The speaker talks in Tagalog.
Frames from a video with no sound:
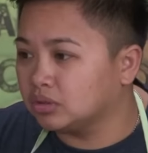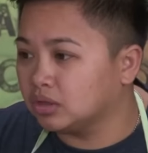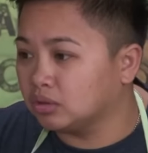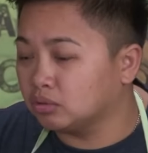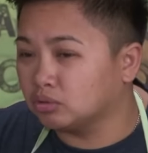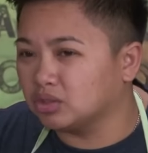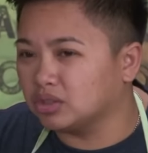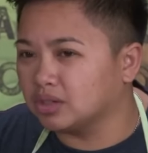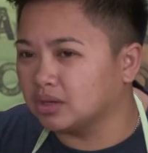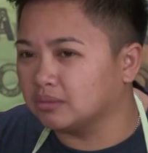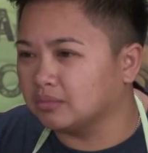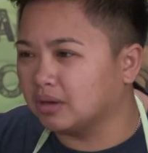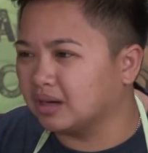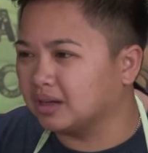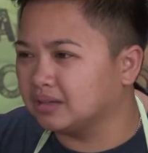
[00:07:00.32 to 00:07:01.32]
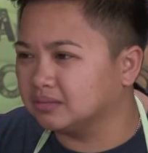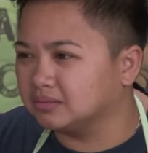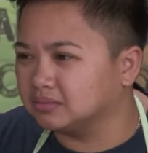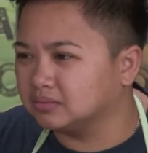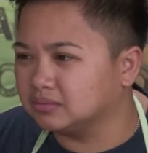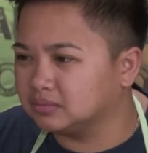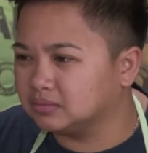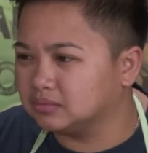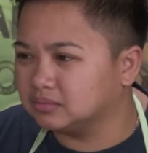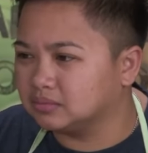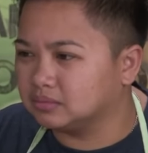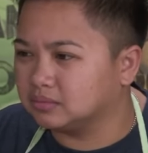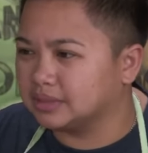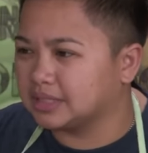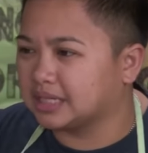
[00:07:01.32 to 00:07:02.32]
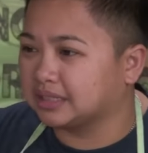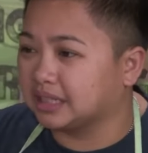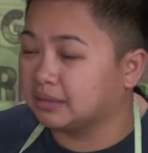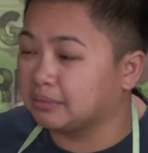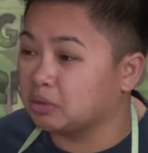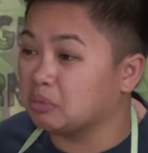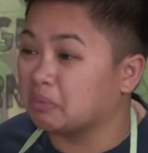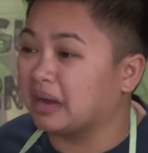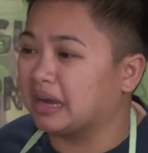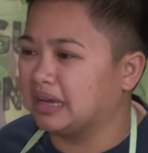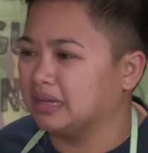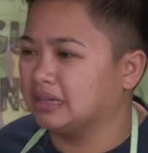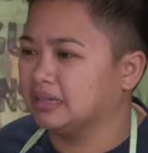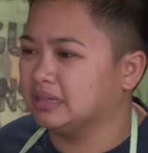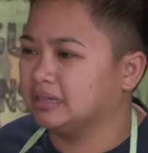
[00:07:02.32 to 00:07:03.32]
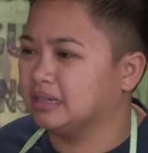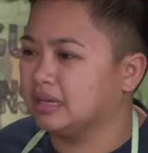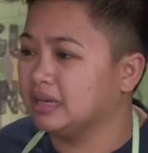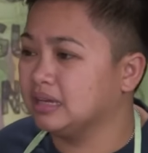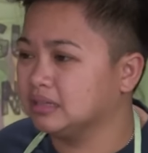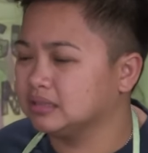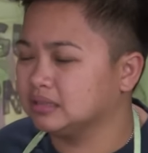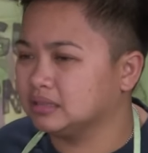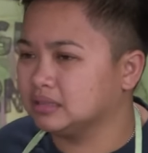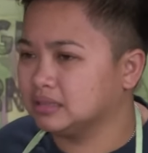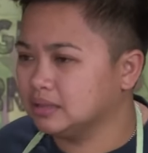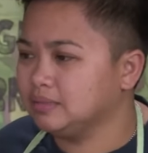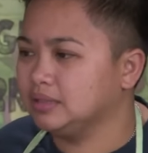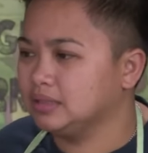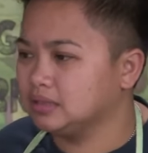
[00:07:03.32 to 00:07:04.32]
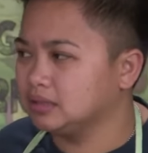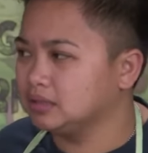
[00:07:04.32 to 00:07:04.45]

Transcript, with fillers: anong gusto niya. Baka masakit na naman yung paa, eh. Ha? Sige.